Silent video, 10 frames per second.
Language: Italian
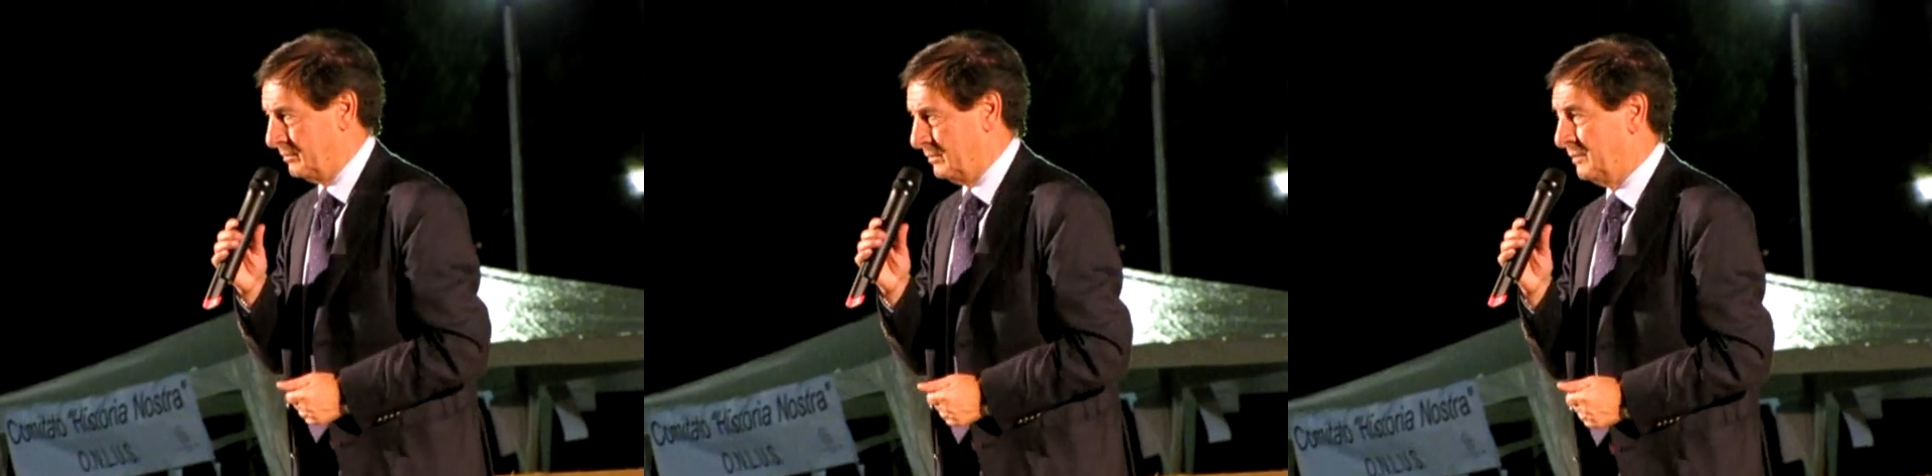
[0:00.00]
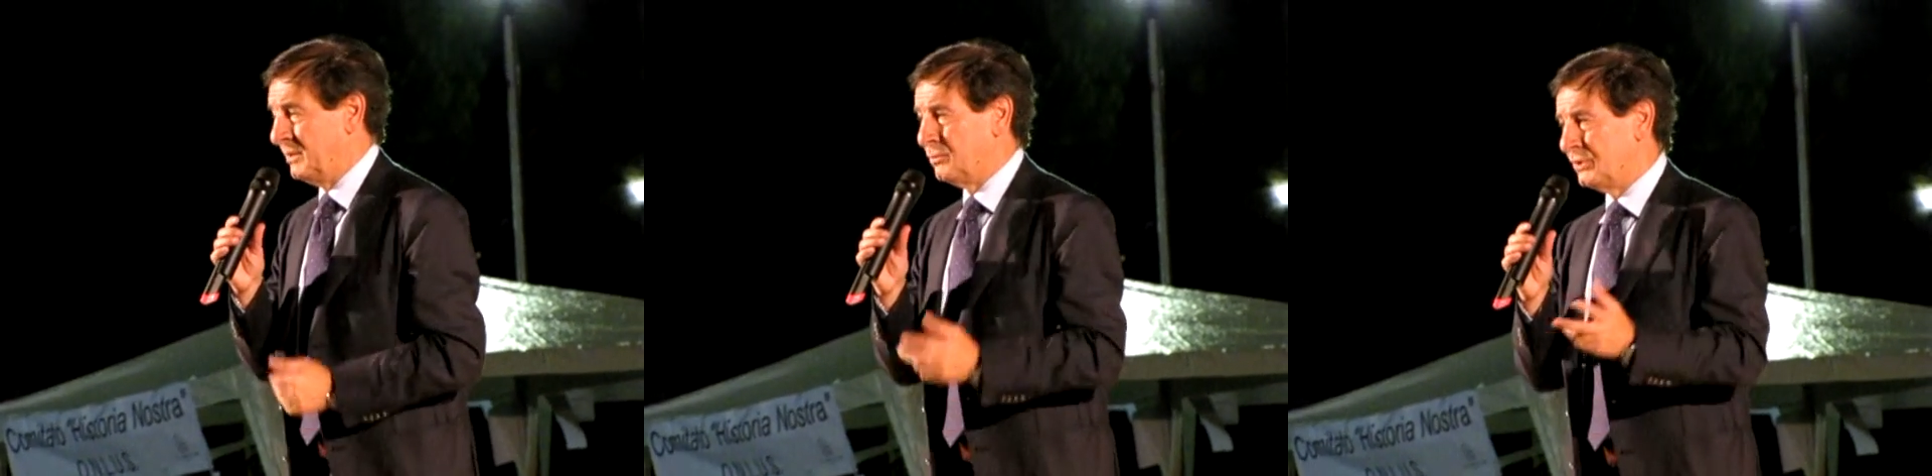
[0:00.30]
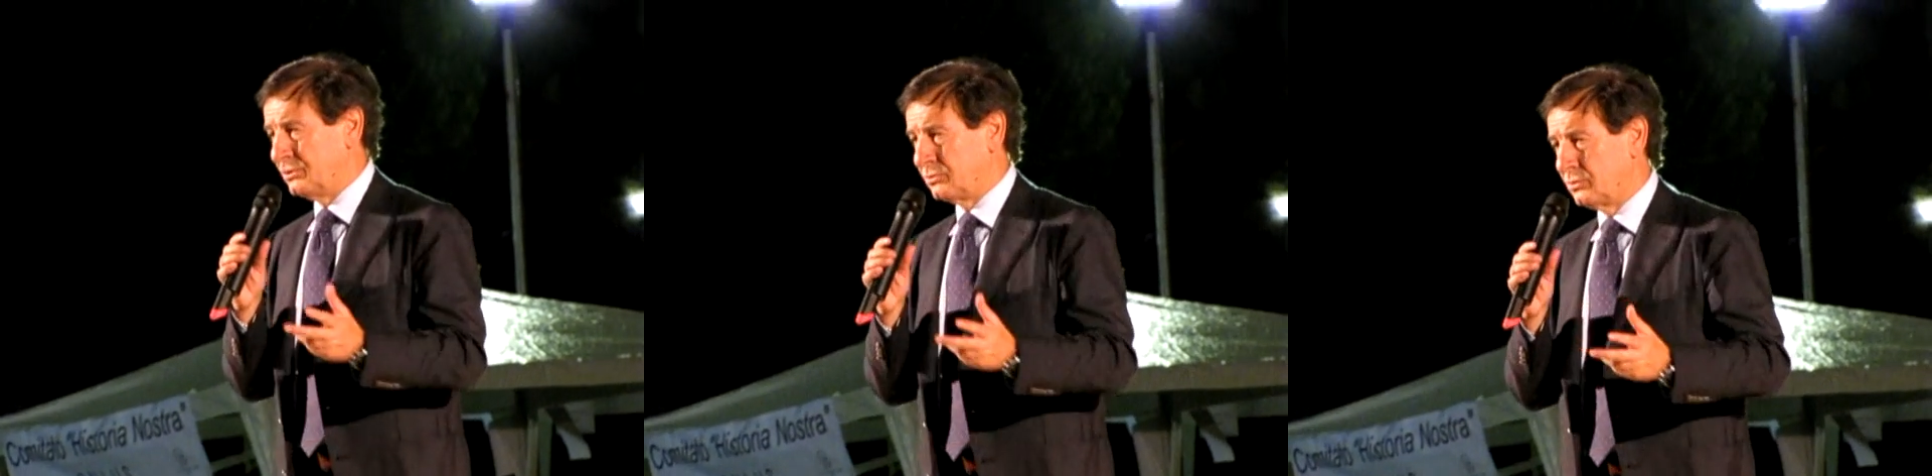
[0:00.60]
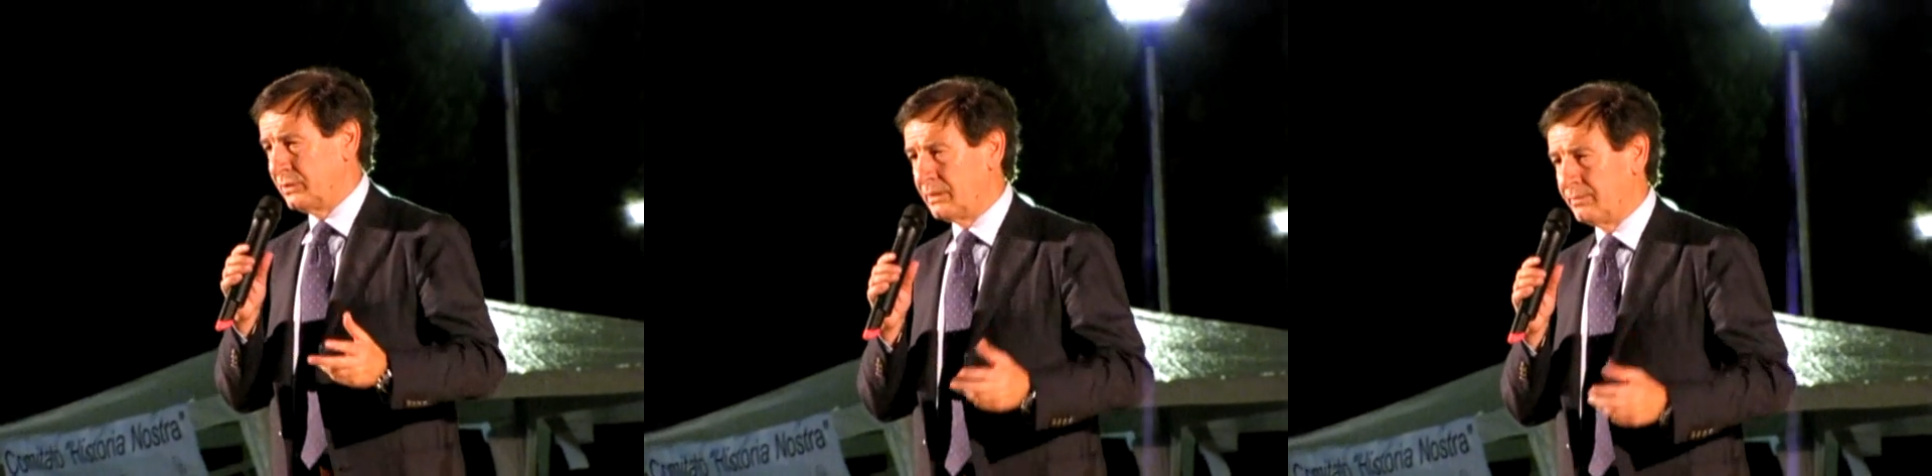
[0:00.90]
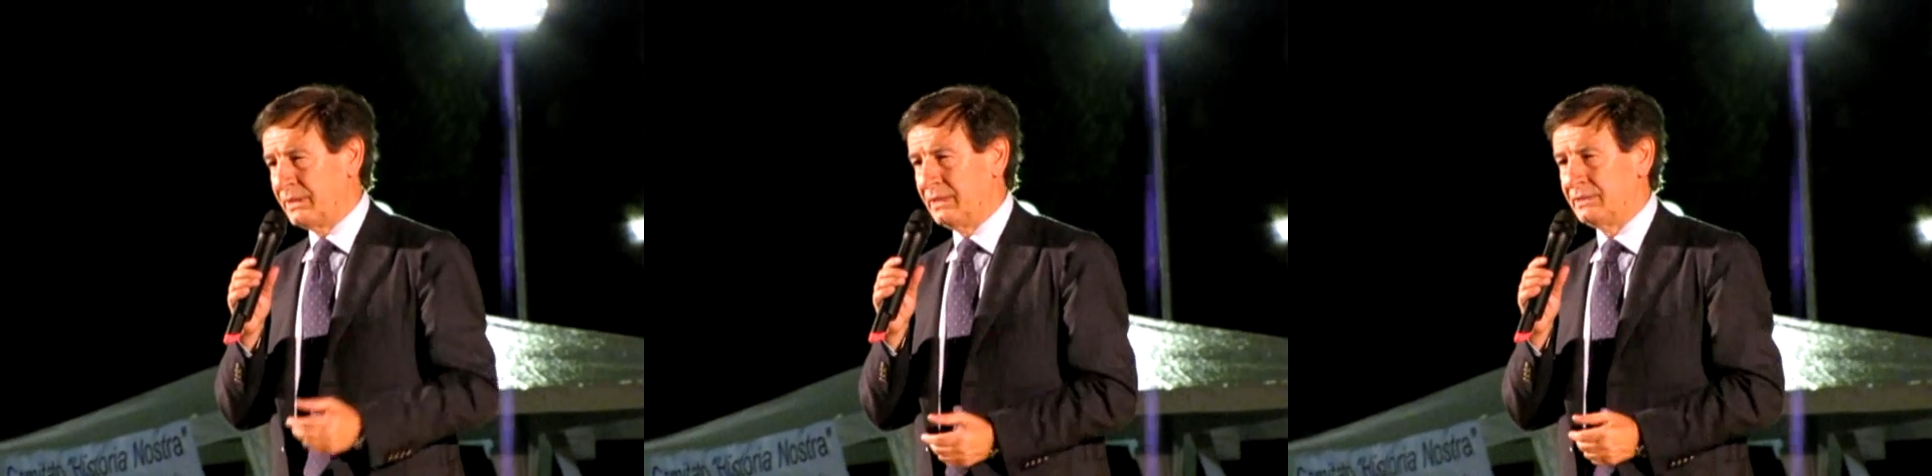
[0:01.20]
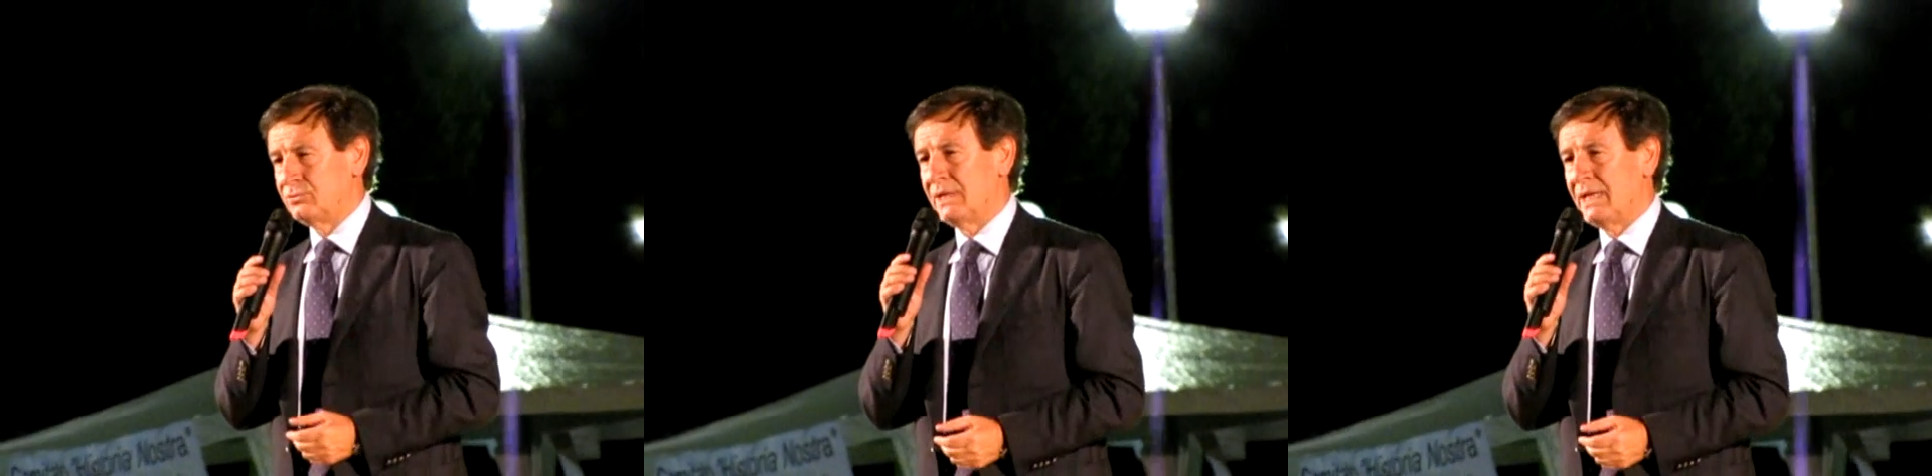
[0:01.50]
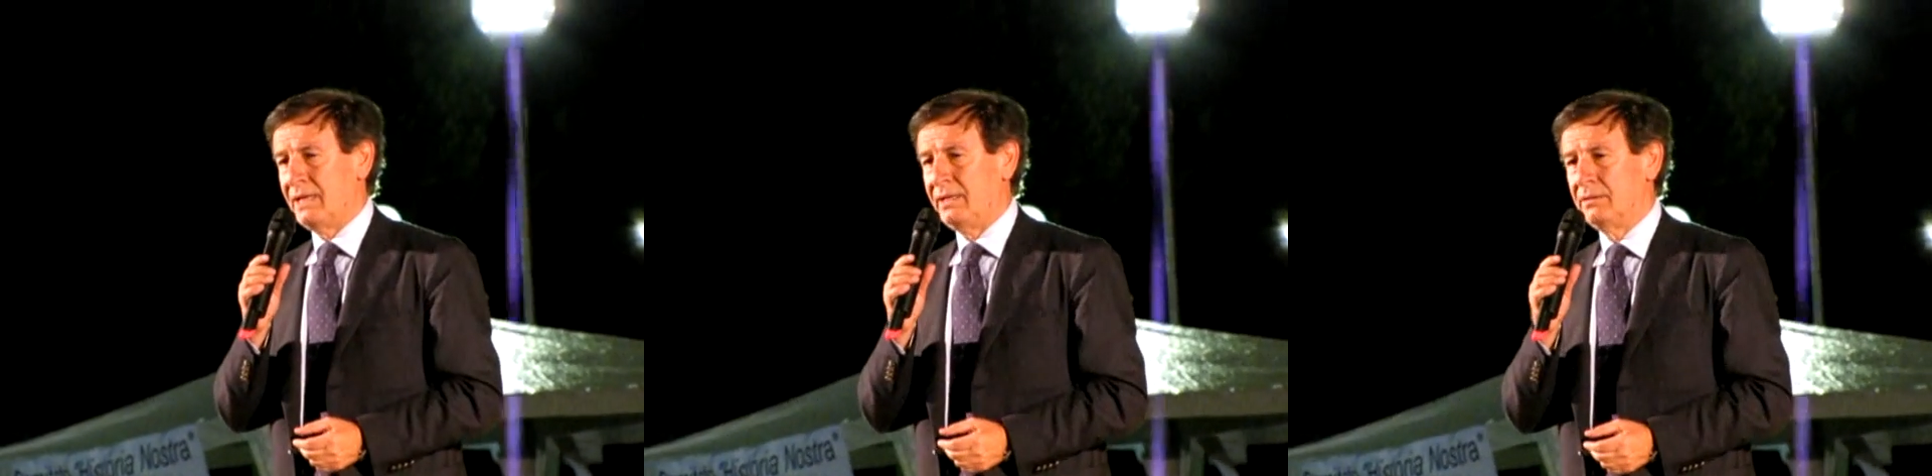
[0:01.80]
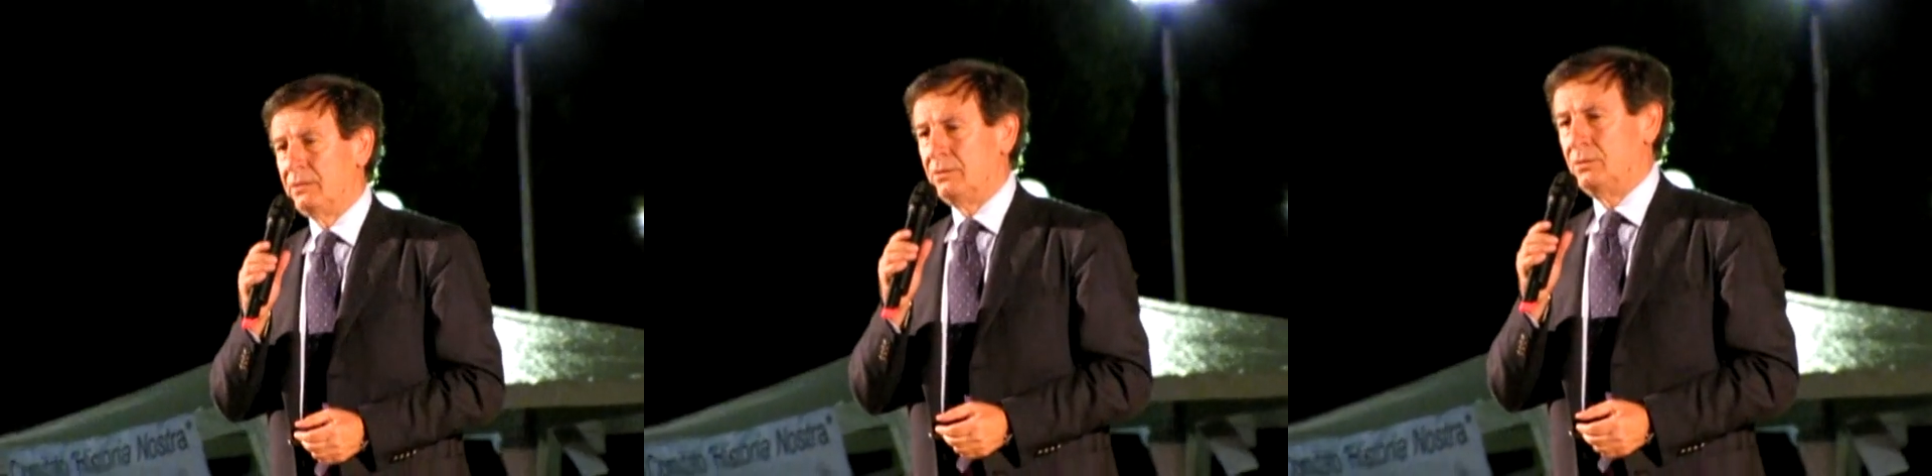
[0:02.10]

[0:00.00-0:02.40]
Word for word: L'abbiamo detto in campagna elettorale,